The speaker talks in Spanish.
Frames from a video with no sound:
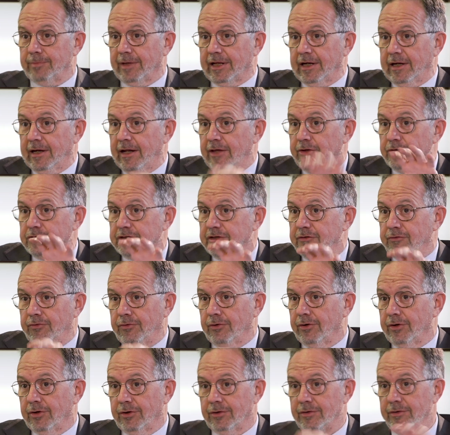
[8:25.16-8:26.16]
madrileños se
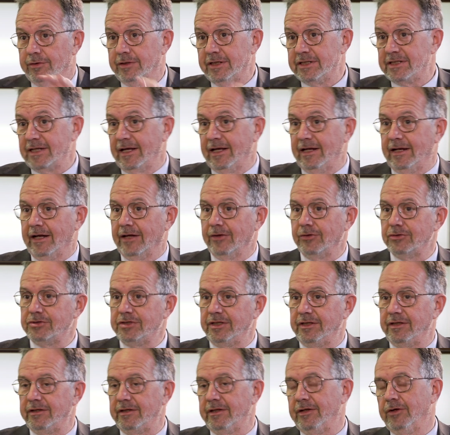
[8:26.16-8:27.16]
fueron desairados
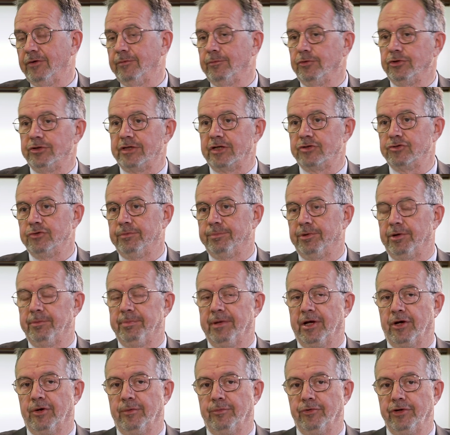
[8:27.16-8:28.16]
y decidieron montar su
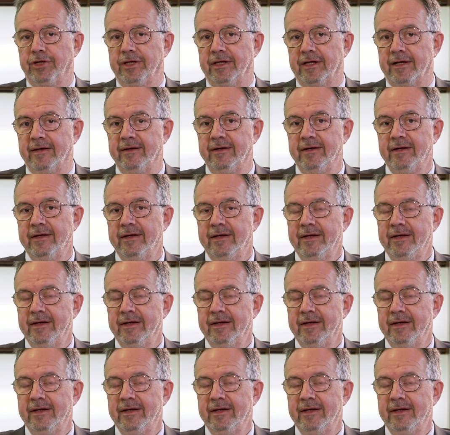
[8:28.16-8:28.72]
propia comunidad.